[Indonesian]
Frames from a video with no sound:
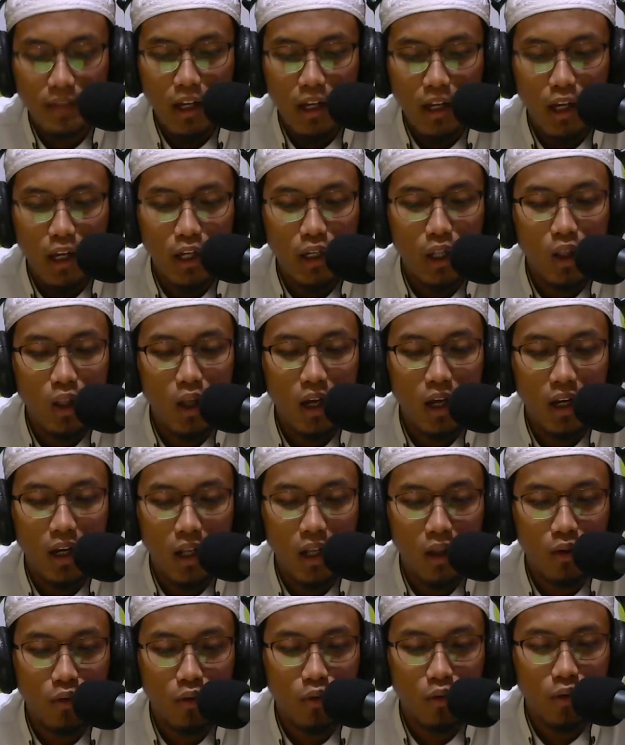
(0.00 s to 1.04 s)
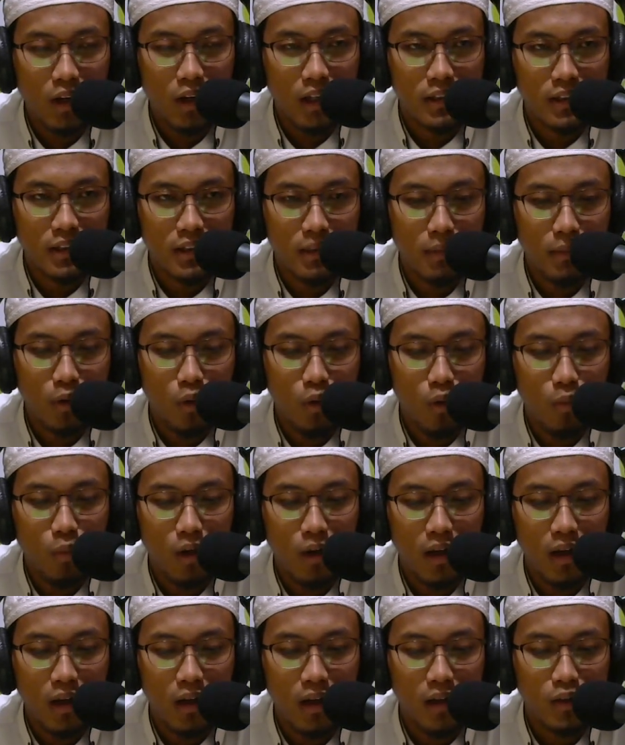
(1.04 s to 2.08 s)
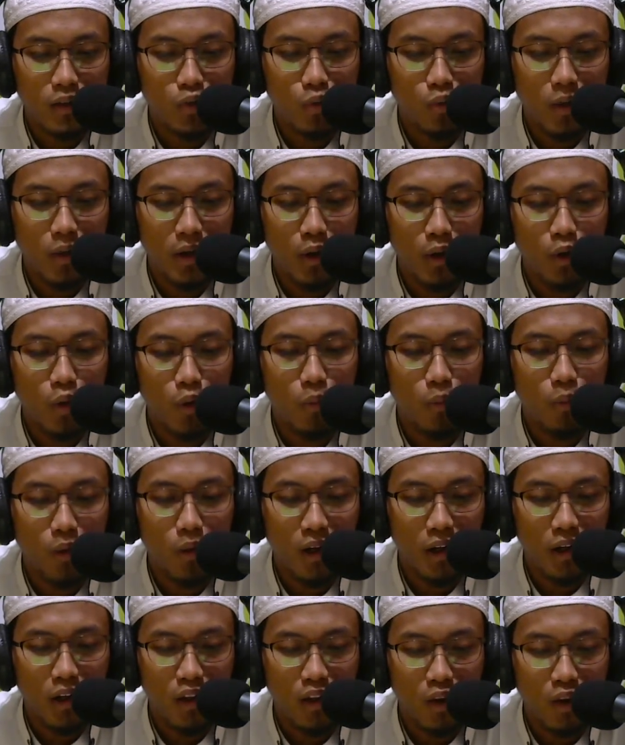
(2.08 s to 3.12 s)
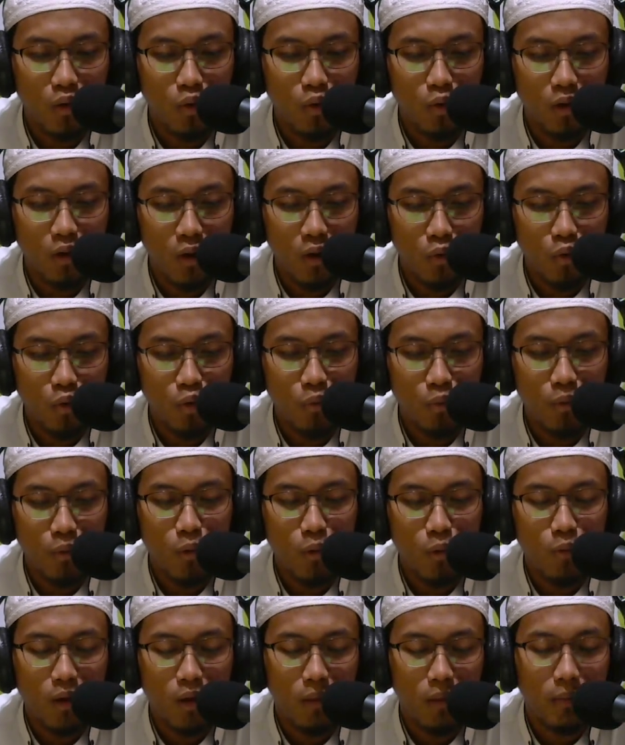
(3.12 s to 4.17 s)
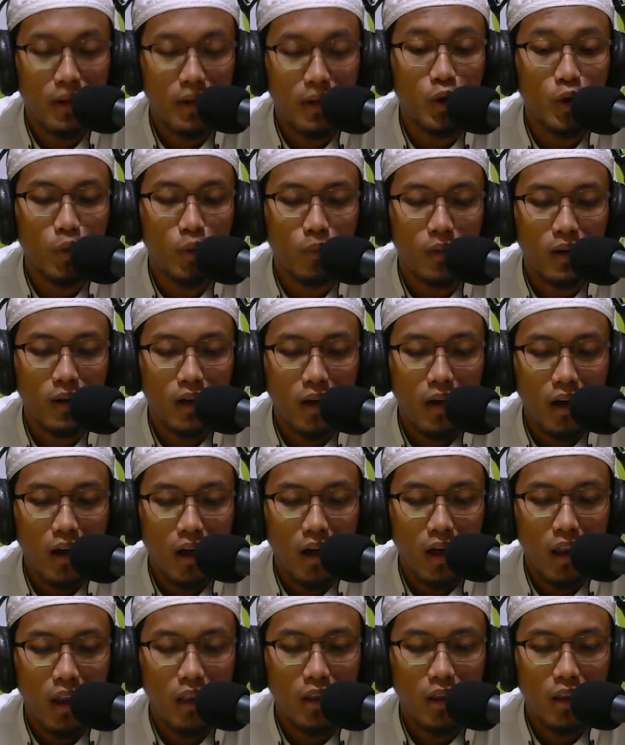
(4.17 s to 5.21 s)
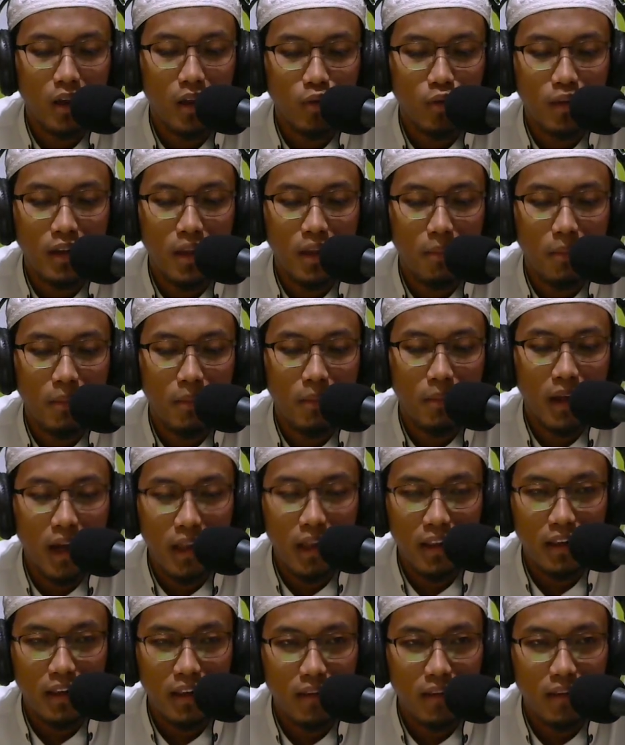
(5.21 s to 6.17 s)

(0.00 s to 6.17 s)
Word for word: Innallaha la yanzuru ila wa la ila suwarikum walakin yanzuru ila qulubikum wa amalikum. Allah itu tidak melihat